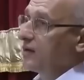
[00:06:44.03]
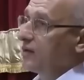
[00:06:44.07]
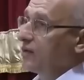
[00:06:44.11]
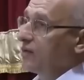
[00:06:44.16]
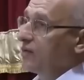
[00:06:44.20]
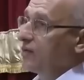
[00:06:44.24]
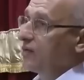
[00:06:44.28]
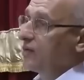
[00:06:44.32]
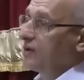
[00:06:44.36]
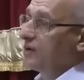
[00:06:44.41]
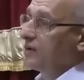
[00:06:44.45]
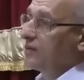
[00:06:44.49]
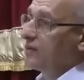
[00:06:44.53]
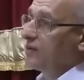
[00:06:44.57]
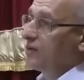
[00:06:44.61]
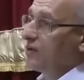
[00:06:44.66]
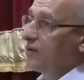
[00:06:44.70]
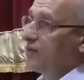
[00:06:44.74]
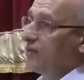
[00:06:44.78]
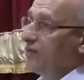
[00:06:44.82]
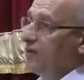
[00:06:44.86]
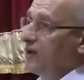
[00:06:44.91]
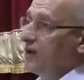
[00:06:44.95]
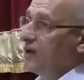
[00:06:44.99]
Ну, то есть
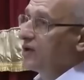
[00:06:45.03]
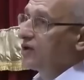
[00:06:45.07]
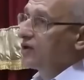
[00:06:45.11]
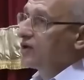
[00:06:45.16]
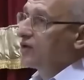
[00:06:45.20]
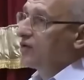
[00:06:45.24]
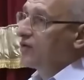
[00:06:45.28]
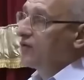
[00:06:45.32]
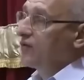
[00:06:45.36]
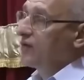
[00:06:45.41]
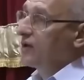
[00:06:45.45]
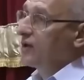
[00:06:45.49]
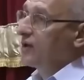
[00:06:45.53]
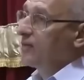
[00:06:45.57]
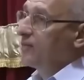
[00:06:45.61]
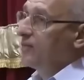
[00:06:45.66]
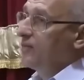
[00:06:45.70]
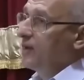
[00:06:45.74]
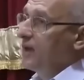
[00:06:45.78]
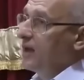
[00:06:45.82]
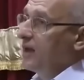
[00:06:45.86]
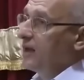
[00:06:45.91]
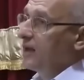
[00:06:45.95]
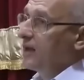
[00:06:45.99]
вот он видит, что в этом
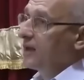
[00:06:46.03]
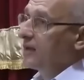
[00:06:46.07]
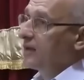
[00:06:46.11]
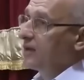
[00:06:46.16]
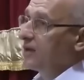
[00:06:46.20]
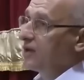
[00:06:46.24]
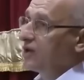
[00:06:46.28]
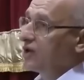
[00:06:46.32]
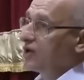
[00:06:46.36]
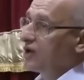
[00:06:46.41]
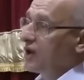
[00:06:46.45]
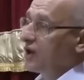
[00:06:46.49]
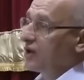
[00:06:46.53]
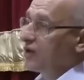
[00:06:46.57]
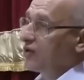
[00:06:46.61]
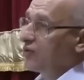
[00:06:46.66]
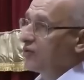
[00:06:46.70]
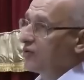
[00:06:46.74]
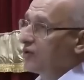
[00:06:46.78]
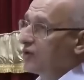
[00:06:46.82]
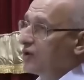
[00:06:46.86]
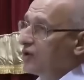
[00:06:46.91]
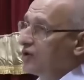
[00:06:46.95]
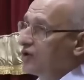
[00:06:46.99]
мире надо дышать,
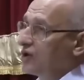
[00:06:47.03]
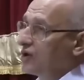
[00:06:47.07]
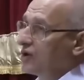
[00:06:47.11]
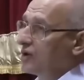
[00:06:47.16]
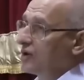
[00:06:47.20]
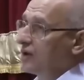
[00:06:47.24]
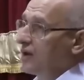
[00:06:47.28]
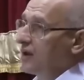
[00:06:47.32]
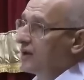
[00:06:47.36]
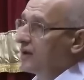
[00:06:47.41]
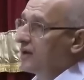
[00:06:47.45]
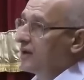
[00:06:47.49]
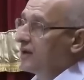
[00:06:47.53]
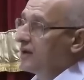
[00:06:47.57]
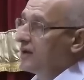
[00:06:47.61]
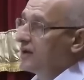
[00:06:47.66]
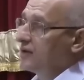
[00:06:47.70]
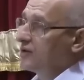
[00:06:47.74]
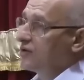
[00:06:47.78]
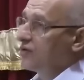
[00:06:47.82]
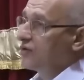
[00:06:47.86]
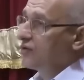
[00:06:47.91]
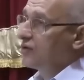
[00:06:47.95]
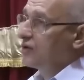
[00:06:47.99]
он дышит, надо
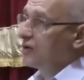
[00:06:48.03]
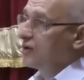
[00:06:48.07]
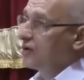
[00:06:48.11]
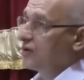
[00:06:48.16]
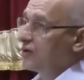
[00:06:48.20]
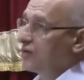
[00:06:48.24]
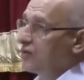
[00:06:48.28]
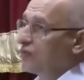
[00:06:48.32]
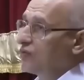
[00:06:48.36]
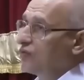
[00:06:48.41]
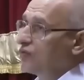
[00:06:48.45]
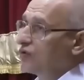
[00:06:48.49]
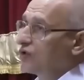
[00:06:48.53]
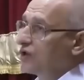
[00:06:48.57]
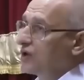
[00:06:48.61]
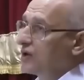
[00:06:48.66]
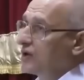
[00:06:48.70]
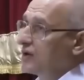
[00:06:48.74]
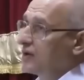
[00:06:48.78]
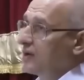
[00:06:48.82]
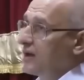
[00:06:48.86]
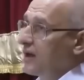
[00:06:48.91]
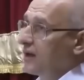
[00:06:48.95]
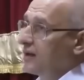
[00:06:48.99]
есть, он
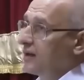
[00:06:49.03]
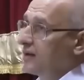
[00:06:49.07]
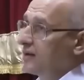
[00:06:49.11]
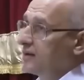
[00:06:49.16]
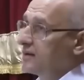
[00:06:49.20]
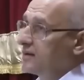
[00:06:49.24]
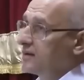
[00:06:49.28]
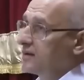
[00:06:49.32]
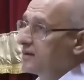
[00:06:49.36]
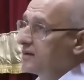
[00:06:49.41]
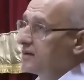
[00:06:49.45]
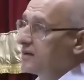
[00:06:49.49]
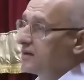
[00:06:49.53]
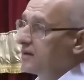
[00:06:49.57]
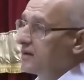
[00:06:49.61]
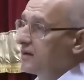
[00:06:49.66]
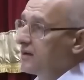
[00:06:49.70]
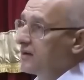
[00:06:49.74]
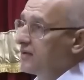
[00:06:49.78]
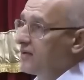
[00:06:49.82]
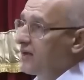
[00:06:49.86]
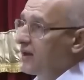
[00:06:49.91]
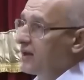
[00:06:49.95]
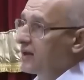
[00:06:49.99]
кушает, надо
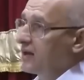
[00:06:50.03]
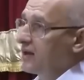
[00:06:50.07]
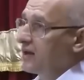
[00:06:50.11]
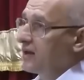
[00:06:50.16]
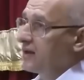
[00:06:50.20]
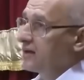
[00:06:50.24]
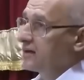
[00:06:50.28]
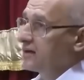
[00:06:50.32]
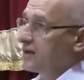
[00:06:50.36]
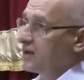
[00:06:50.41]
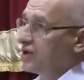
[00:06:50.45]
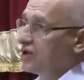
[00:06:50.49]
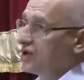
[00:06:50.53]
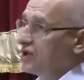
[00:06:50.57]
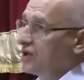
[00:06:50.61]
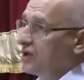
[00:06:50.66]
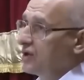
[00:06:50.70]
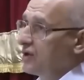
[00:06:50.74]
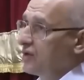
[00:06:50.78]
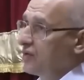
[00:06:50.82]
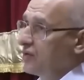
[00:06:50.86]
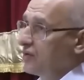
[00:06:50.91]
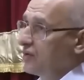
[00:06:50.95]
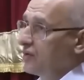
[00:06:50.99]
квартира,
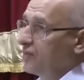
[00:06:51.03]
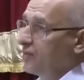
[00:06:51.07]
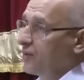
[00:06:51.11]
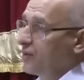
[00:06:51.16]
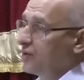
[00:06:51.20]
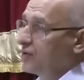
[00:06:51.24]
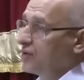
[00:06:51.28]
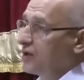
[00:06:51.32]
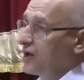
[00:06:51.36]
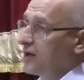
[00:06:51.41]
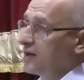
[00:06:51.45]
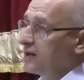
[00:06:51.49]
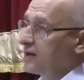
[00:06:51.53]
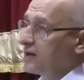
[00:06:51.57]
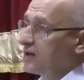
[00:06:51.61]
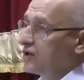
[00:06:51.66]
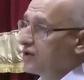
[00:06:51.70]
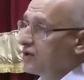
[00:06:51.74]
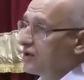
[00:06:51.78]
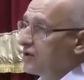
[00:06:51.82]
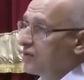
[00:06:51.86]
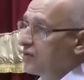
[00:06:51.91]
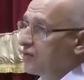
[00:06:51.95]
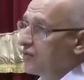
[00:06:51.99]
защита, он получает
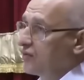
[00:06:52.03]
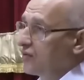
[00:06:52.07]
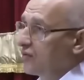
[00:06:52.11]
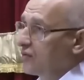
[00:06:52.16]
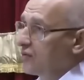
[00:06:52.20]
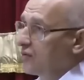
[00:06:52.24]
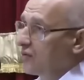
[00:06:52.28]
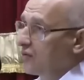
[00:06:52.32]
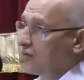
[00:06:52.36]
защиту.